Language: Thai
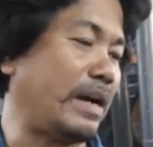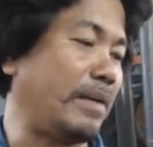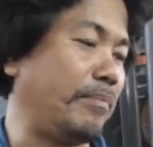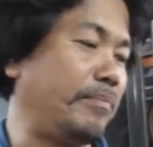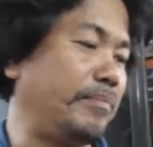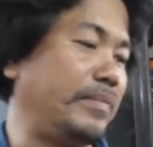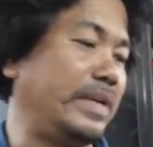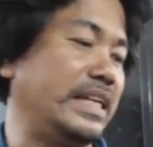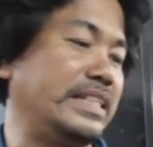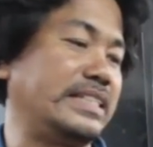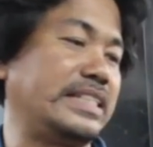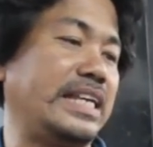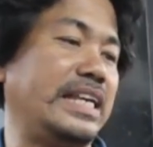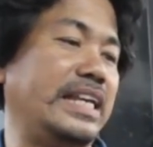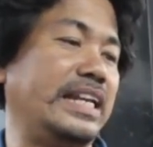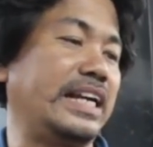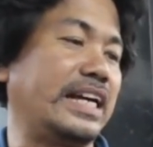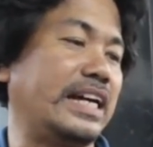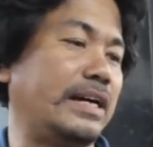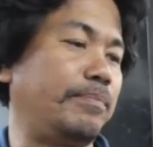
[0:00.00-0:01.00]
ปั๊ม เอ ซี
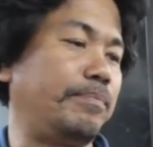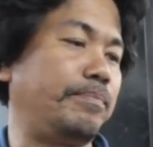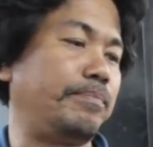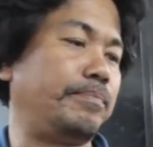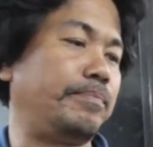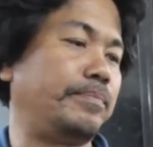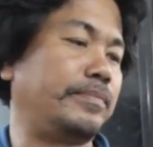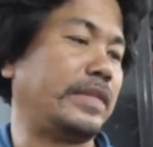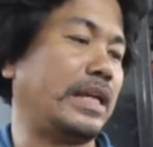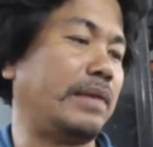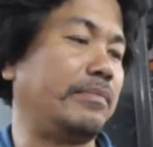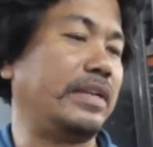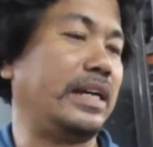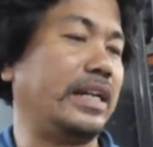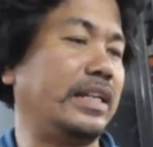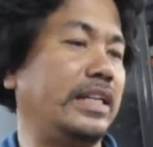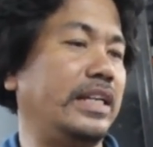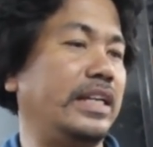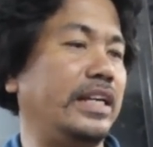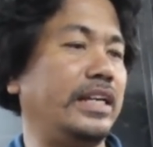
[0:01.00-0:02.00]
นะครับทำห
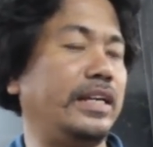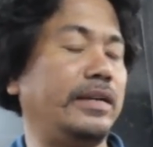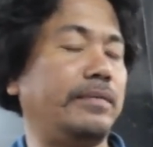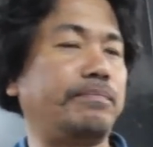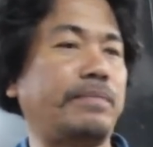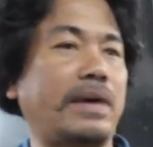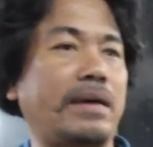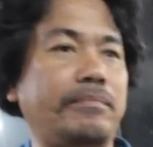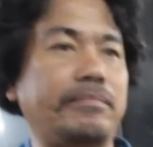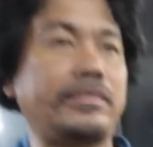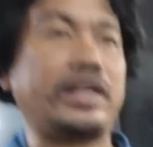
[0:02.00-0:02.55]
น้าที่ปั๊ม